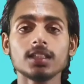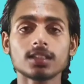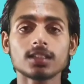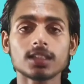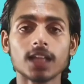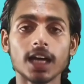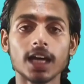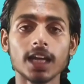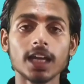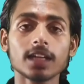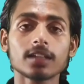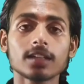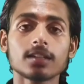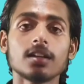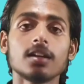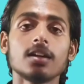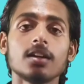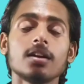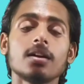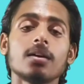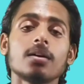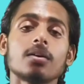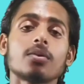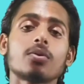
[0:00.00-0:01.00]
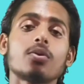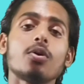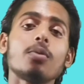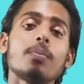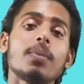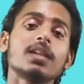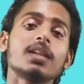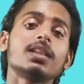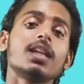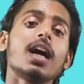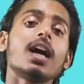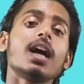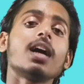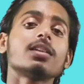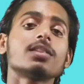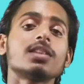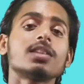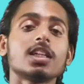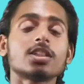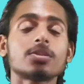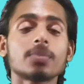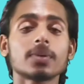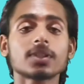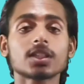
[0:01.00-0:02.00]
तारीख को भद्रा
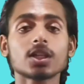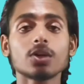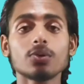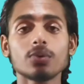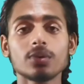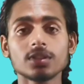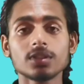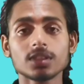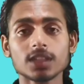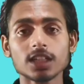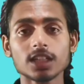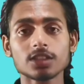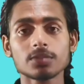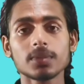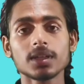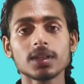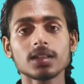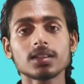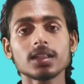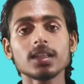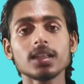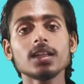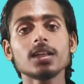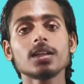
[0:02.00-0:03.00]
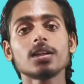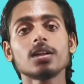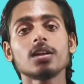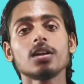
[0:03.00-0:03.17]
दस बज के उनचास मिनट से